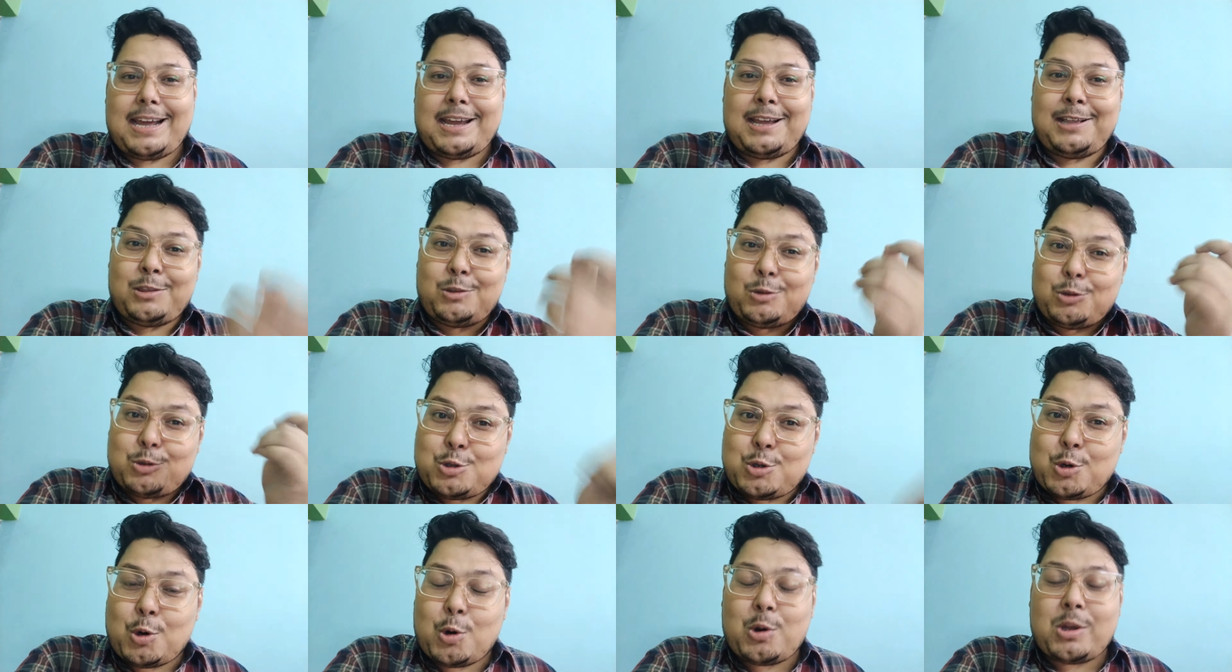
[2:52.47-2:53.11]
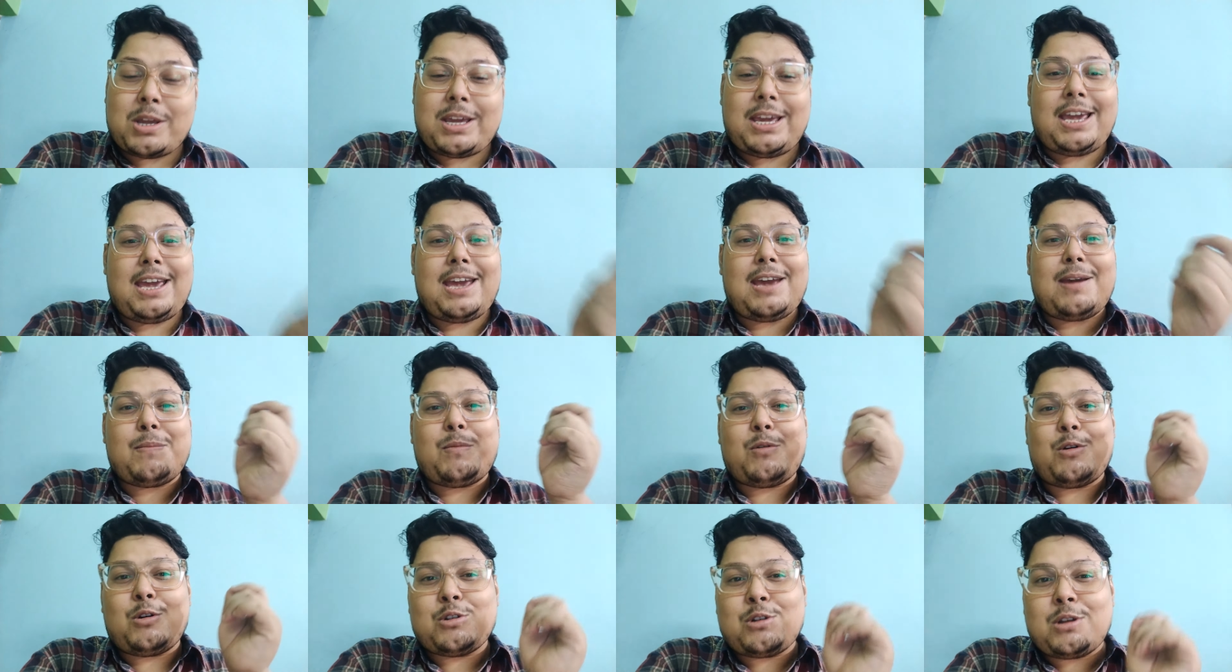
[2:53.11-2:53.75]
এটা কিন্তু চোরকি
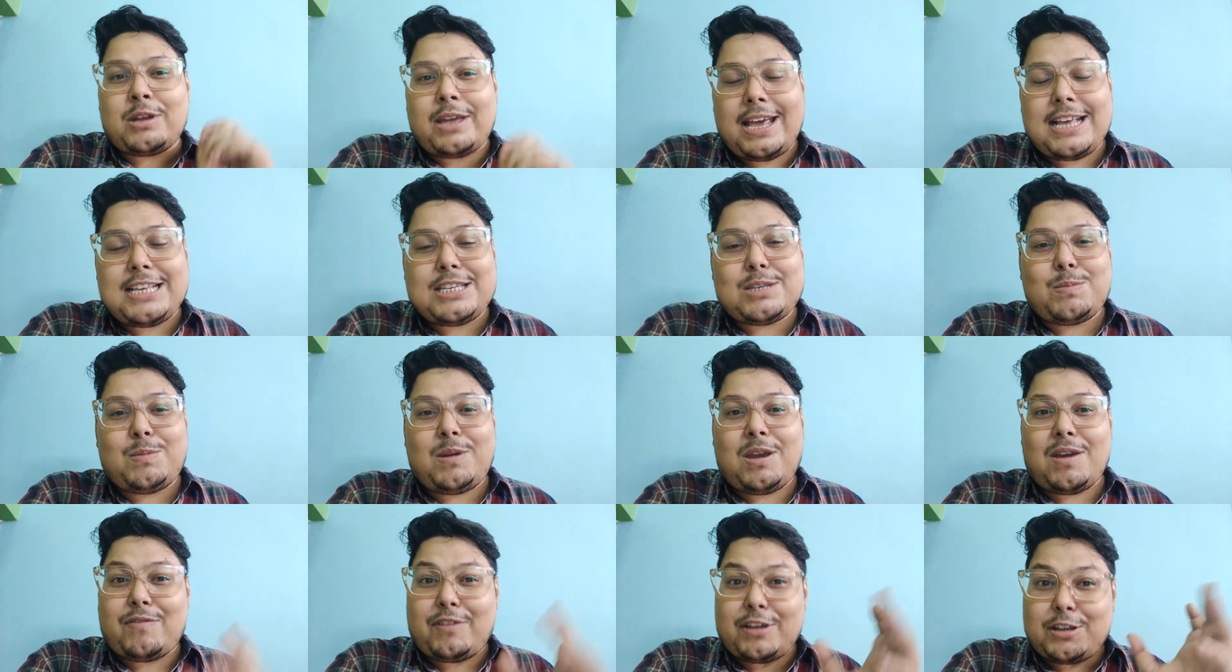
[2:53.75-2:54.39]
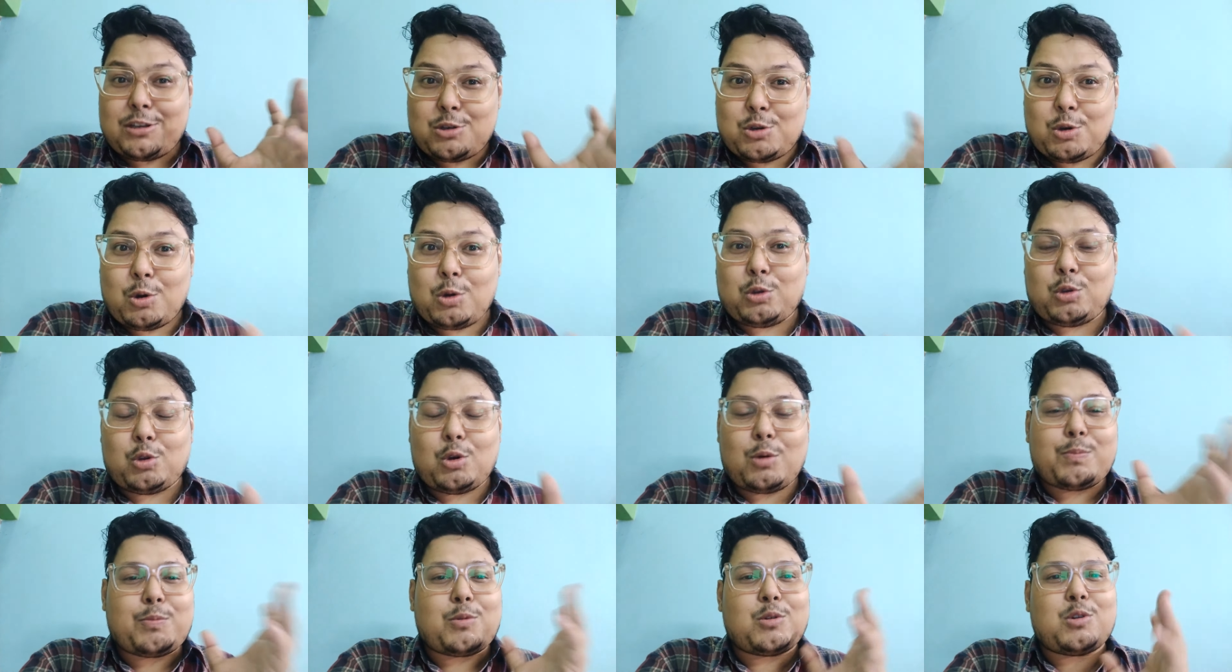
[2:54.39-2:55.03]
এবং এস বিএফ এর
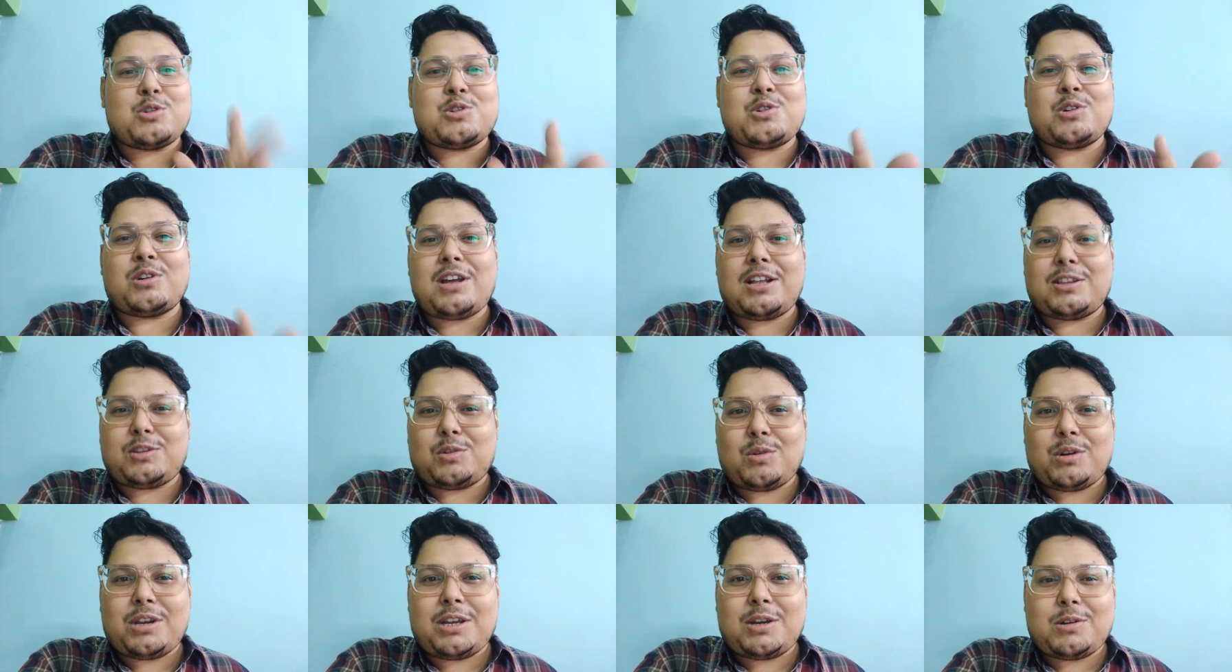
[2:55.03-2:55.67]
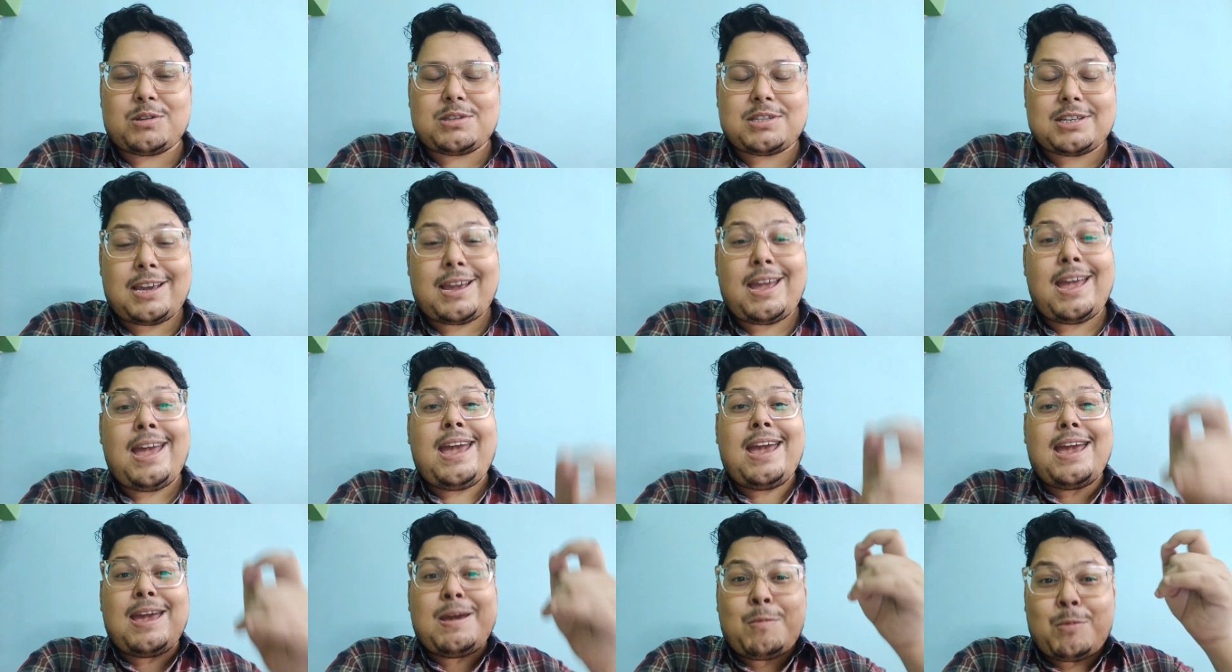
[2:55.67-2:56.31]
যৌথ প্রযোজনায় তৈরি হচ্ছে
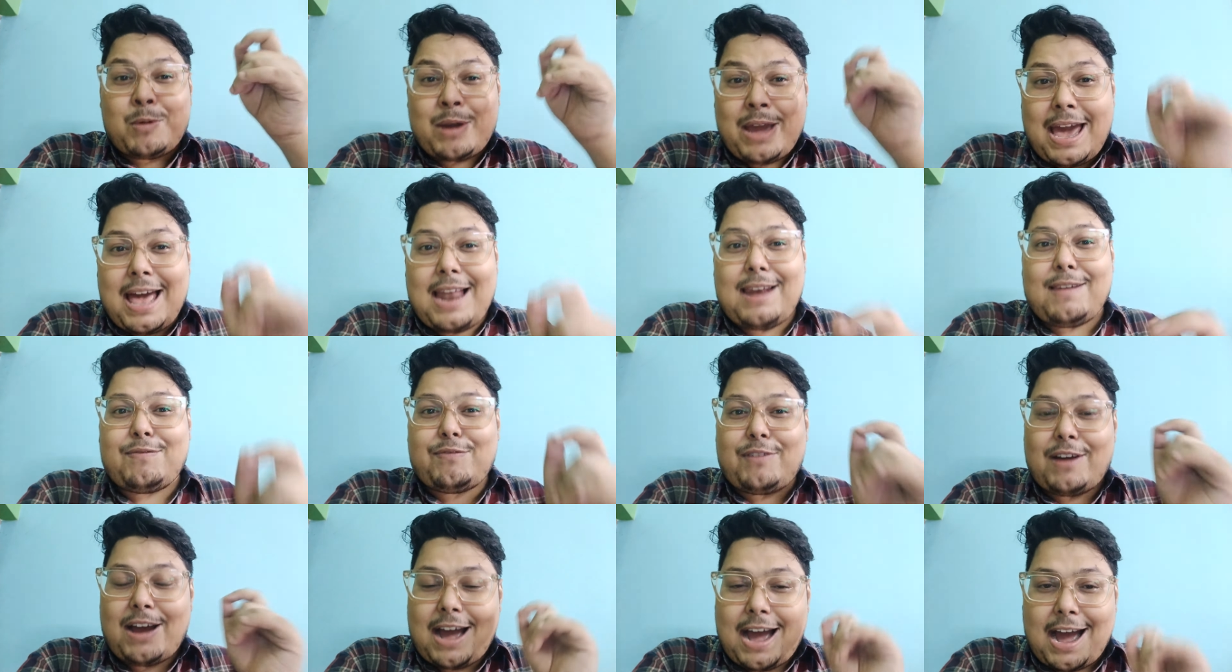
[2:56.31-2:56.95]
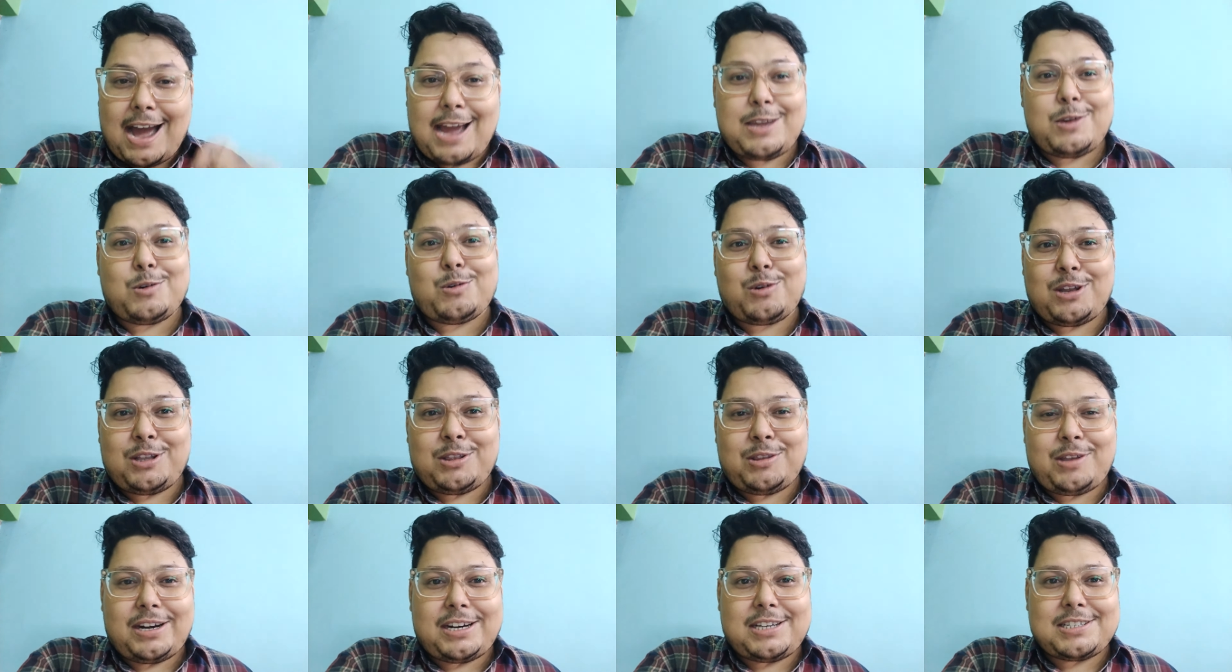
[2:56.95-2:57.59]
এবং অ্যালফা আইও
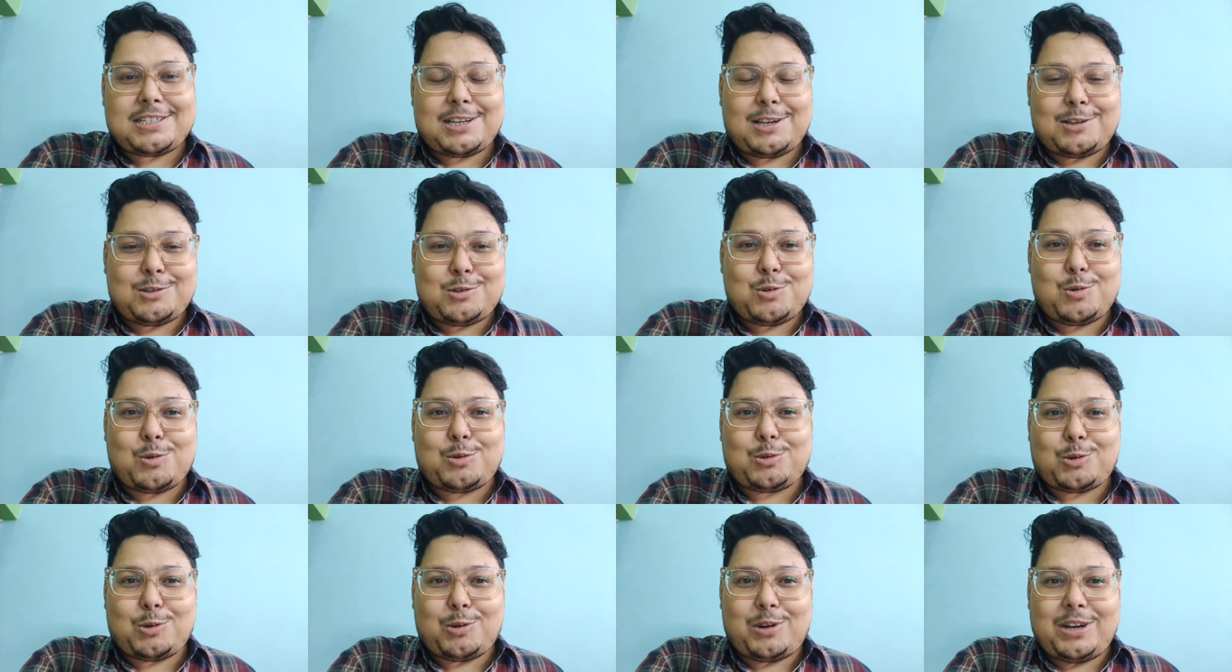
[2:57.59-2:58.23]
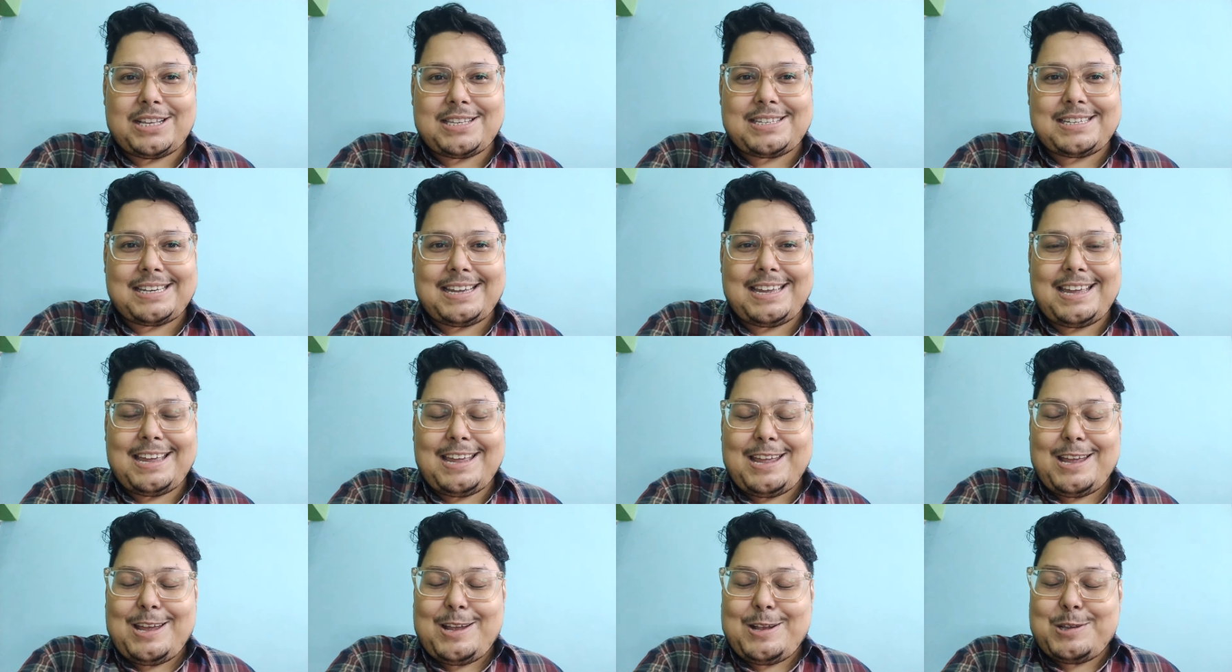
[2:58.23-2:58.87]
কিন্তু এটার সাথে যুক্ত আছে
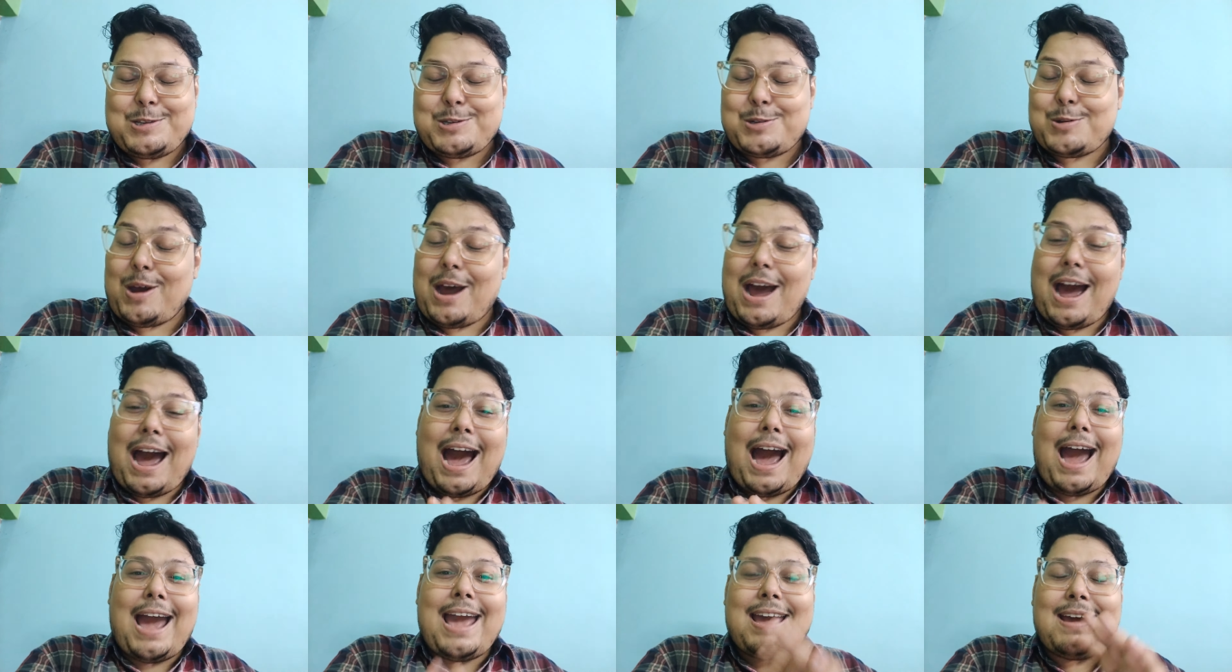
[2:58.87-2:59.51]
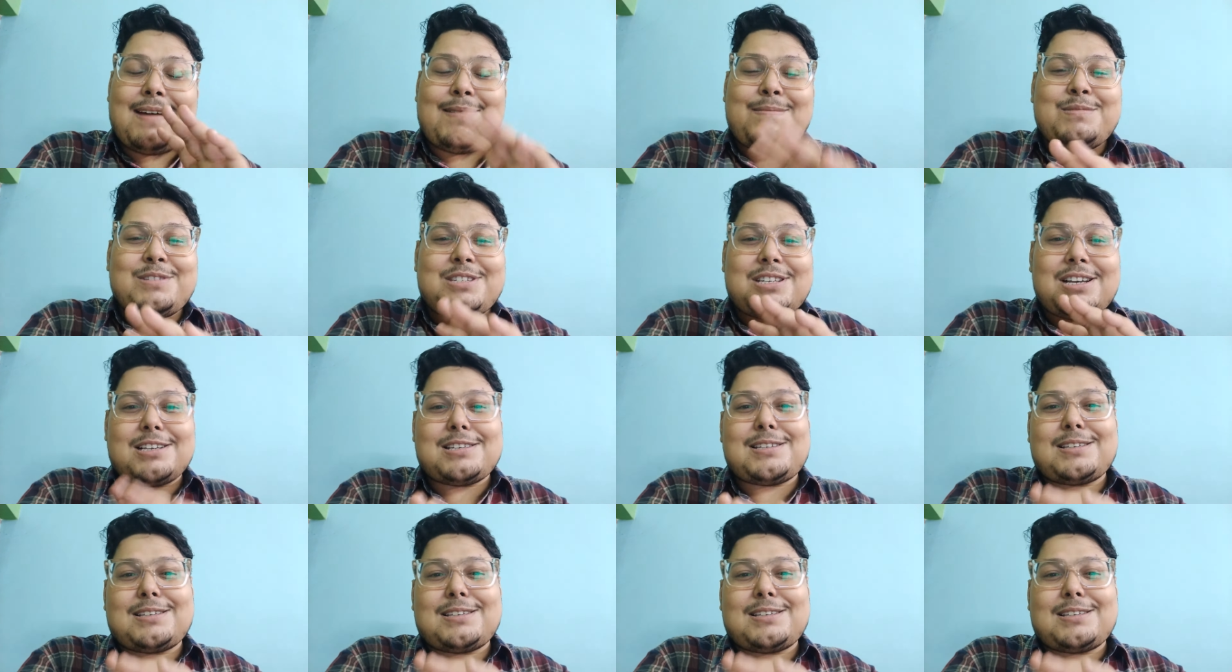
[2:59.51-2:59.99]
সো আই অ্যাম